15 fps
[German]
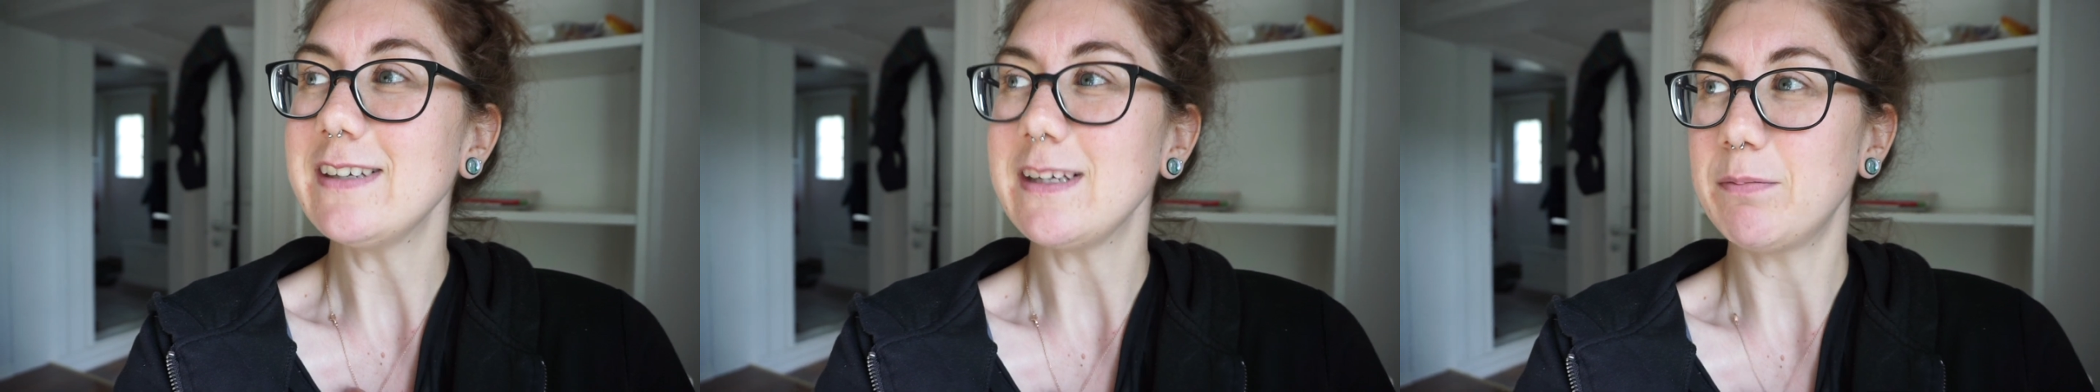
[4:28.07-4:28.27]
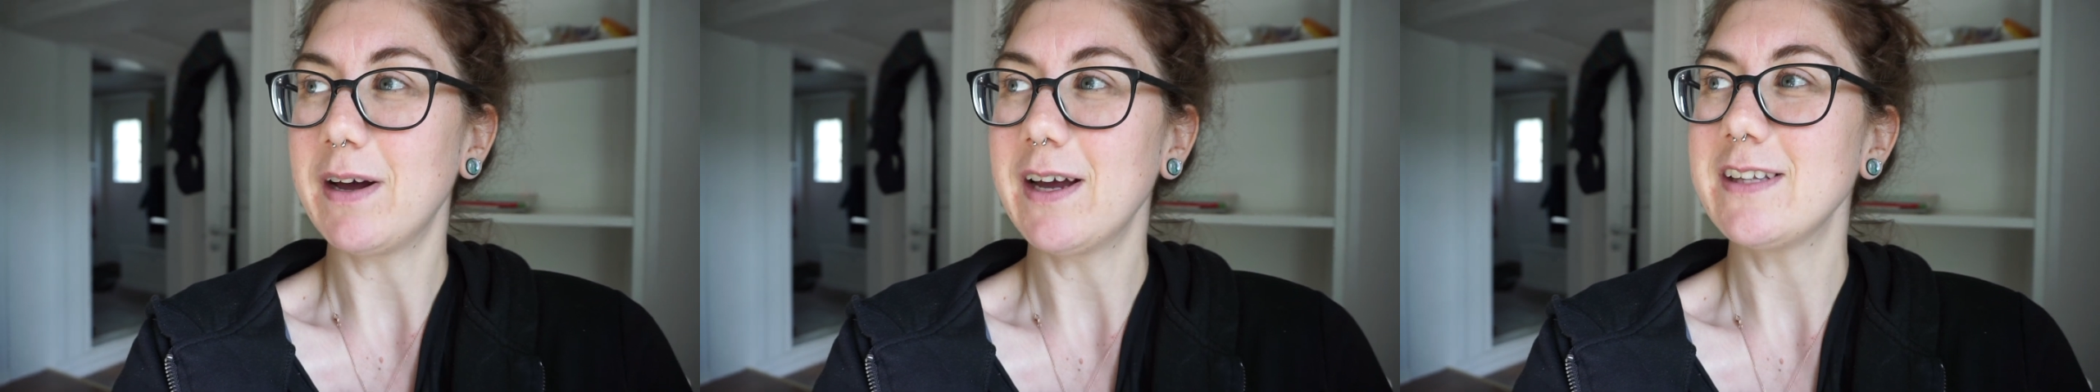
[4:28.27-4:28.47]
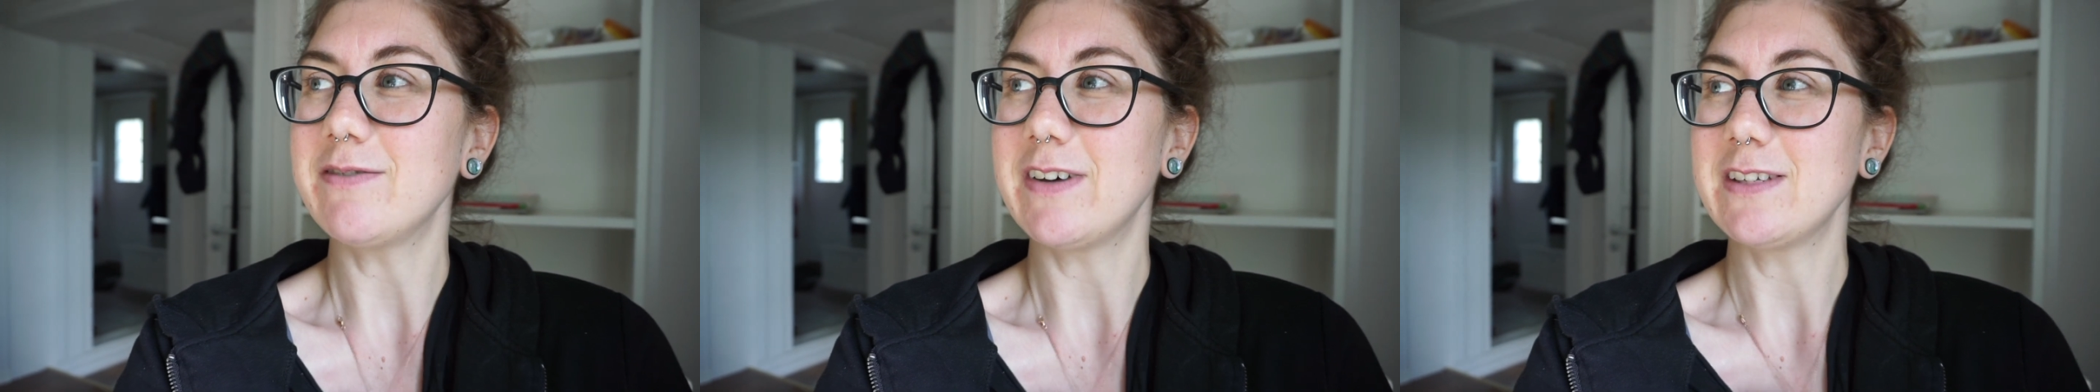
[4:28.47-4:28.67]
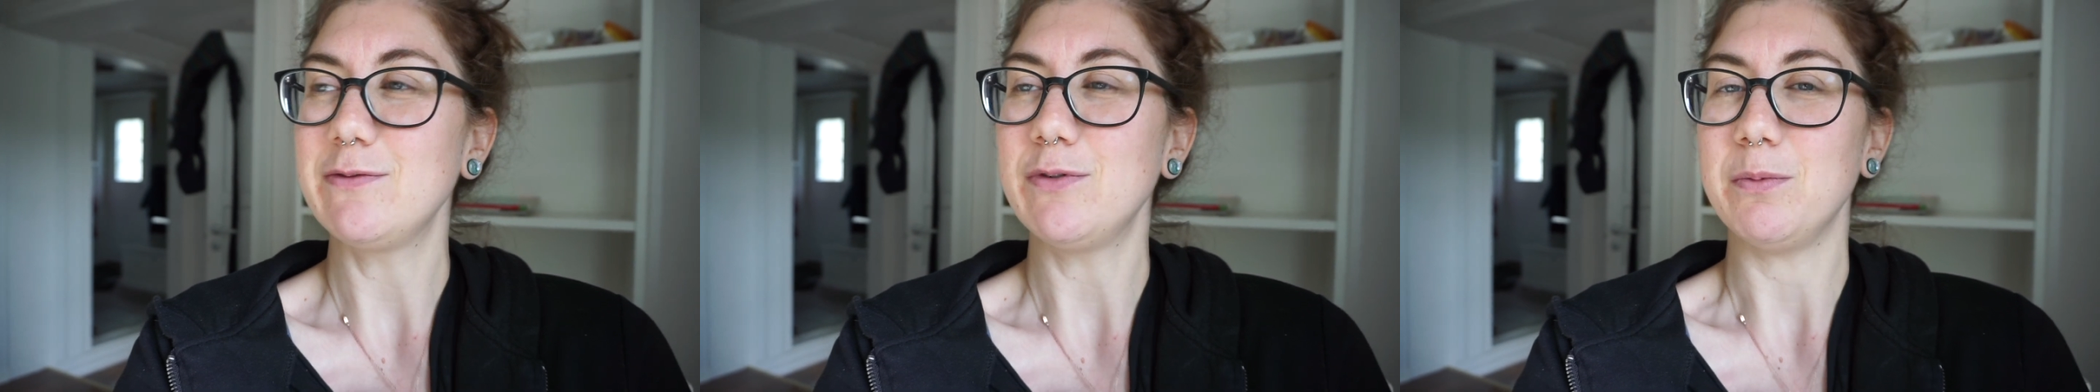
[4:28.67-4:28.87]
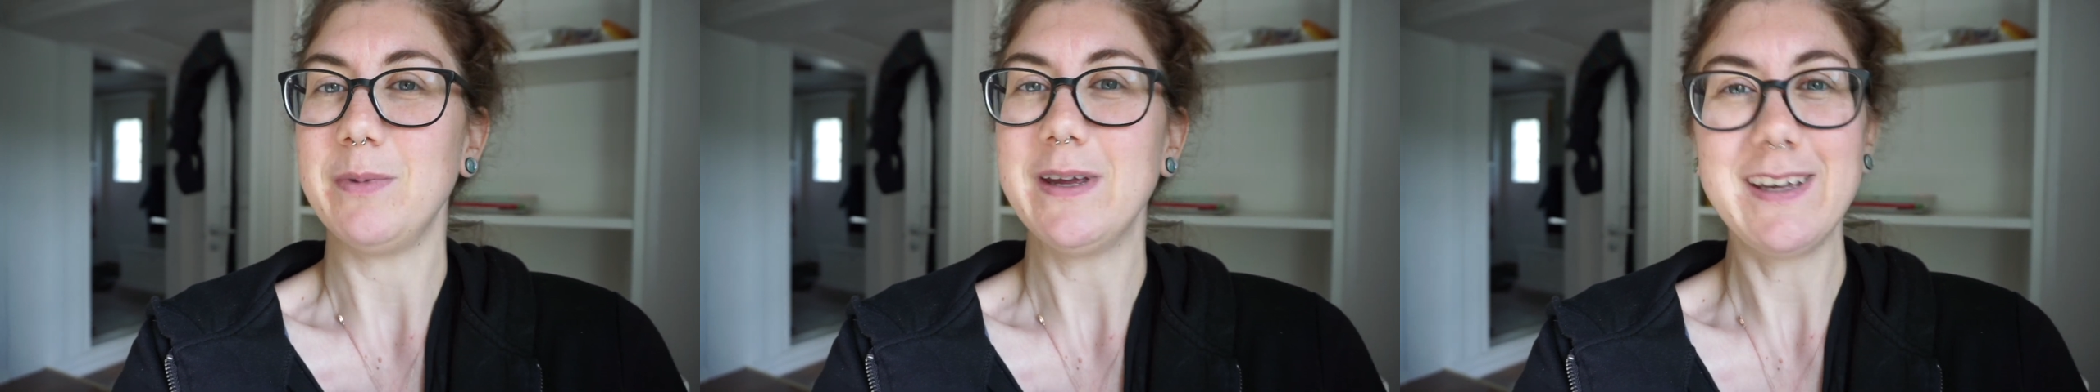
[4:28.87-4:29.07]
ich mache jetzt was
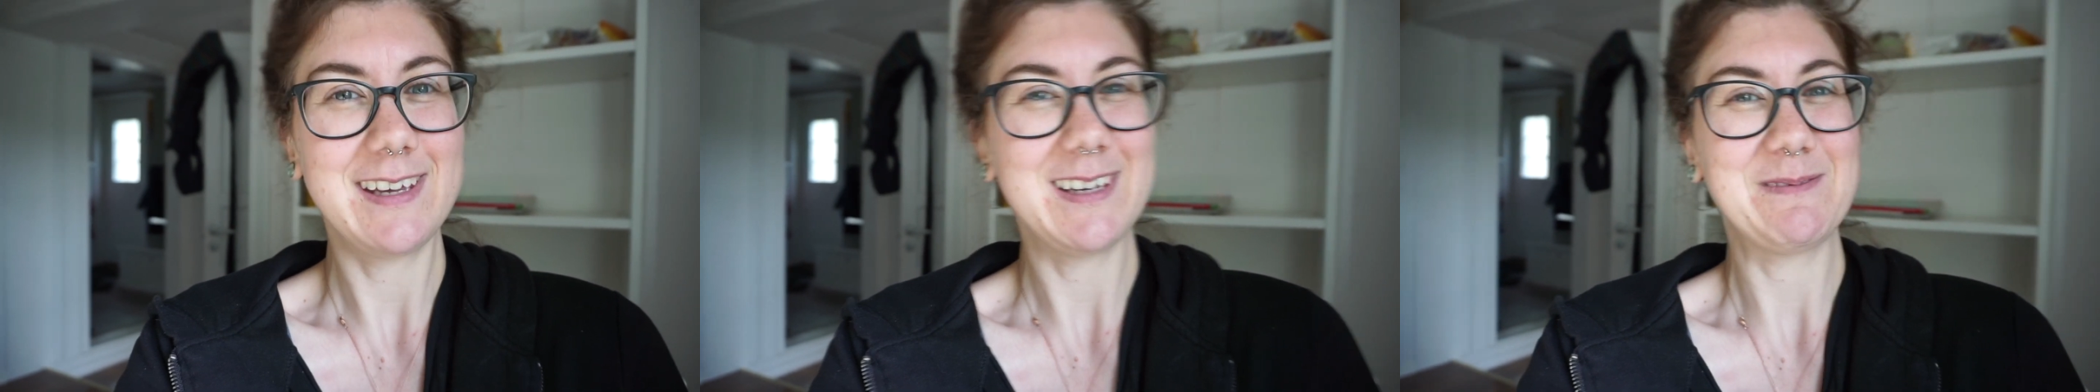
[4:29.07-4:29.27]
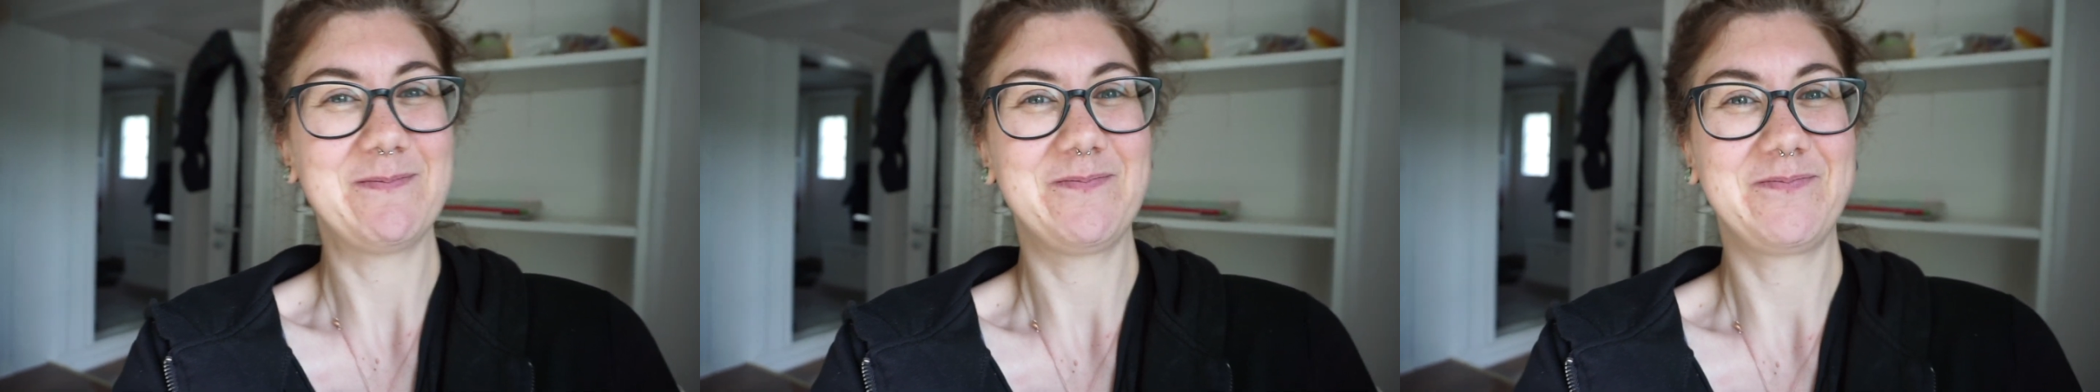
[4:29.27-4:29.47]
für mich.